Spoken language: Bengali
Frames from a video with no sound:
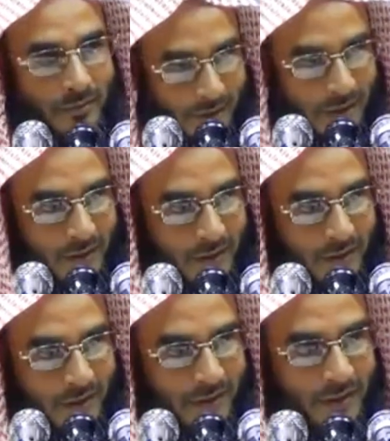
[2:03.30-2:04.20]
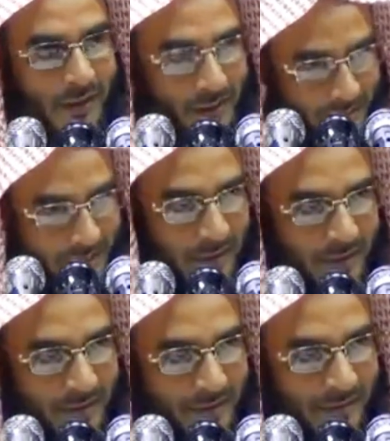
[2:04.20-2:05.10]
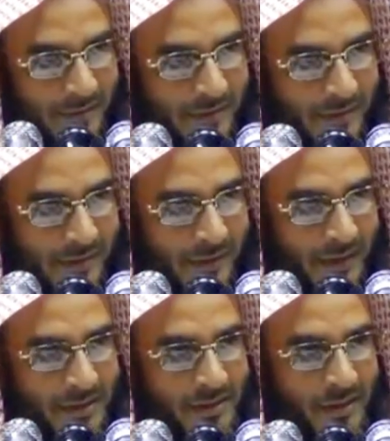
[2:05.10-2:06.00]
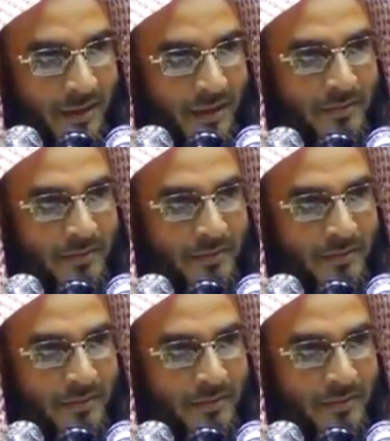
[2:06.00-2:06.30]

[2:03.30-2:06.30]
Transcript: হ্যাঁ আজকাল আজকাল